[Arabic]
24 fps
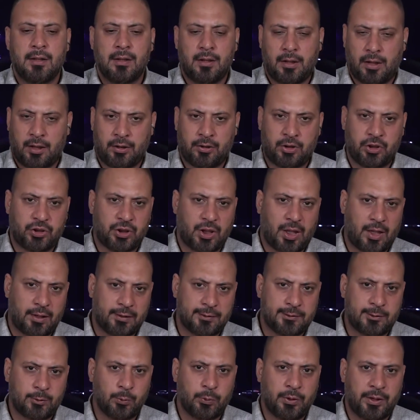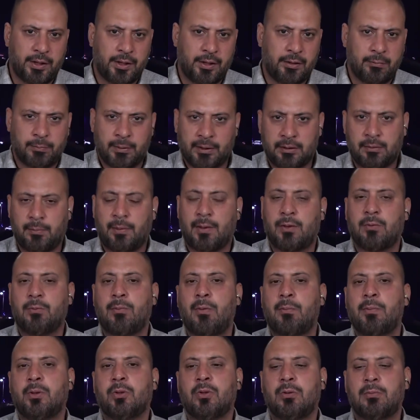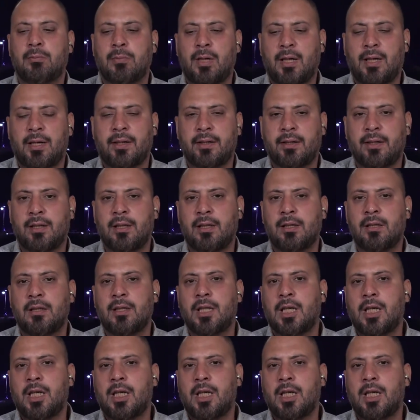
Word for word: انتشار السوريين باعتبارهم عندهم مهاره